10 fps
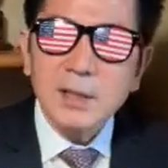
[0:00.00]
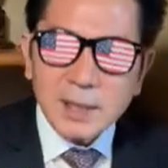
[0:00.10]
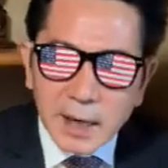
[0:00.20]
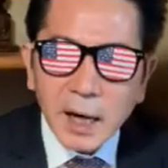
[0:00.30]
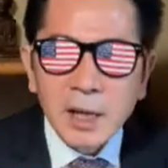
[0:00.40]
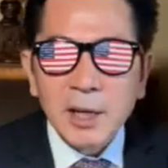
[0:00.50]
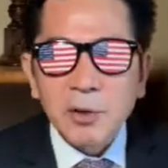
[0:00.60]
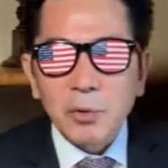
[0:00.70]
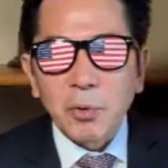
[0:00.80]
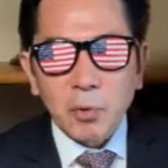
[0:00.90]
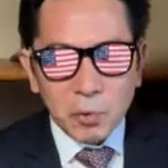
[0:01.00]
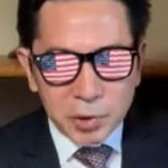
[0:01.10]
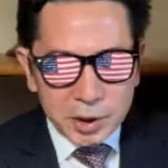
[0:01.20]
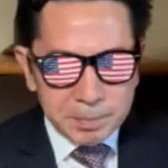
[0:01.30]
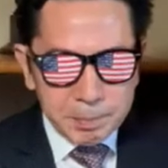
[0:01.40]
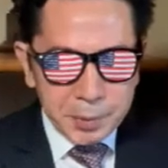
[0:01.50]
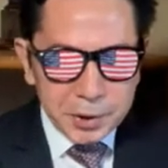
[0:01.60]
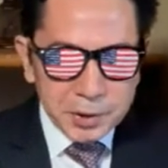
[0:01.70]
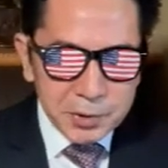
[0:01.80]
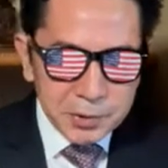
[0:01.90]
ただ、この
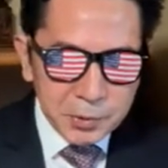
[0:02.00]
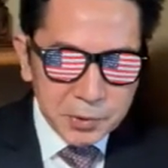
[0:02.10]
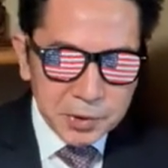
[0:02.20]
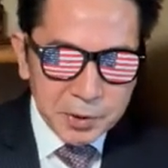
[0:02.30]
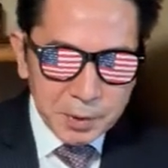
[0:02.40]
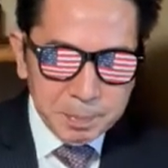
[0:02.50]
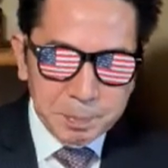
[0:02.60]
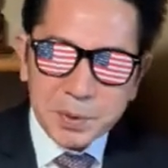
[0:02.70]
オリンピックにおいては